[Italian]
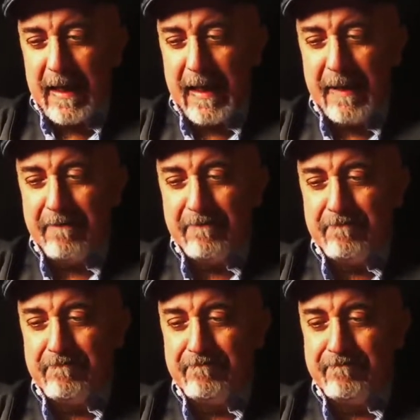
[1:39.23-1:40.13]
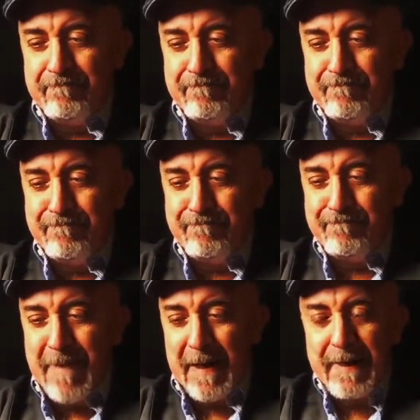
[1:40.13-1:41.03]
e mh, mhmm,
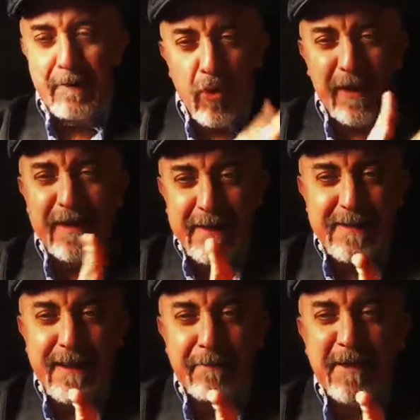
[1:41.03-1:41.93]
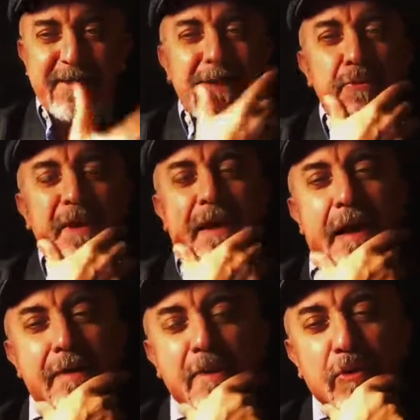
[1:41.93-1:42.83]
il timore di essere passato per le
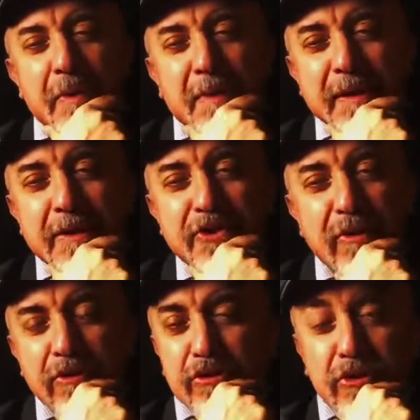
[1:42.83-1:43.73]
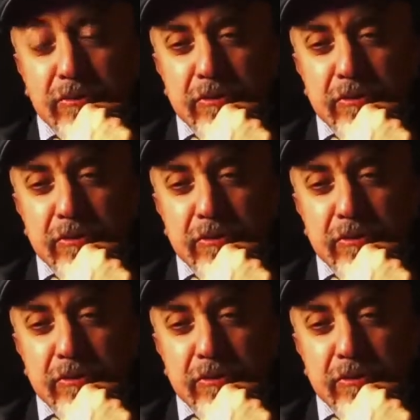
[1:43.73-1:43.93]
armi come partigiano dice no,